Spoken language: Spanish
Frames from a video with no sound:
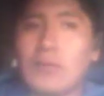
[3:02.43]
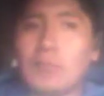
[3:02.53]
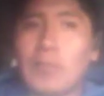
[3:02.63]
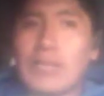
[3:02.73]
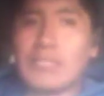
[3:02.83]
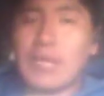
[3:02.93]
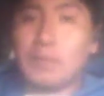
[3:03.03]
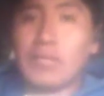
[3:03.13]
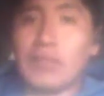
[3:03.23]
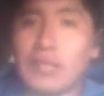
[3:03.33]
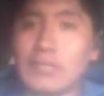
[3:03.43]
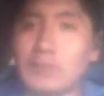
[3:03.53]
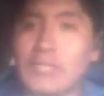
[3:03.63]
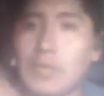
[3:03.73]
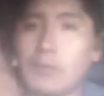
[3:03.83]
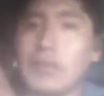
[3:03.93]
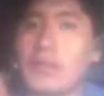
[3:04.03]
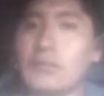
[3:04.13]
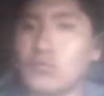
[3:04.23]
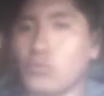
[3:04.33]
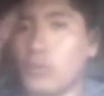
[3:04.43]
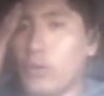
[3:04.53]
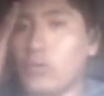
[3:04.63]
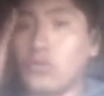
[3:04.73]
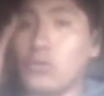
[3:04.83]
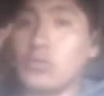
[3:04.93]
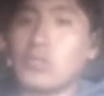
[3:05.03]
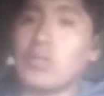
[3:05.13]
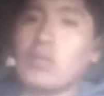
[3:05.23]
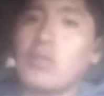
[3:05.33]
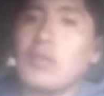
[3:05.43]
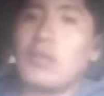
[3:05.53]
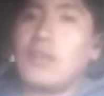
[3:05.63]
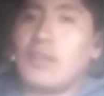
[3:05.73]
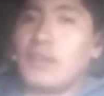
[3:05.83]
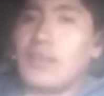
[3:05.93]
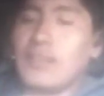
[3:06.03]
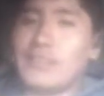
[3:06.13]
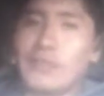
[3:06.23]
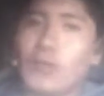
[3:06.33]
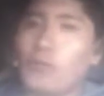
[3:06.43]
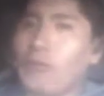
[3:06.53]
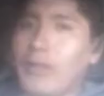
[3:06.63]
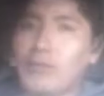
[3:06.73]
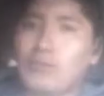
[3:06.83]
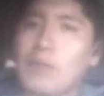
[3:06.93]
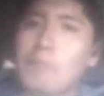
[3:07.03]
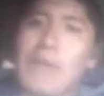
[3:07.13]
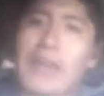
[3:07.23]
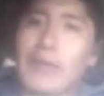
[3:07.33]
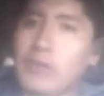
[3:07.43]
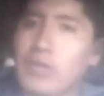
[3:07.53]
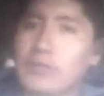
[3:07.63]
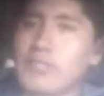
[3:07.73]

vas a vender, vas a vender tus productos. Y ese software es una maravilla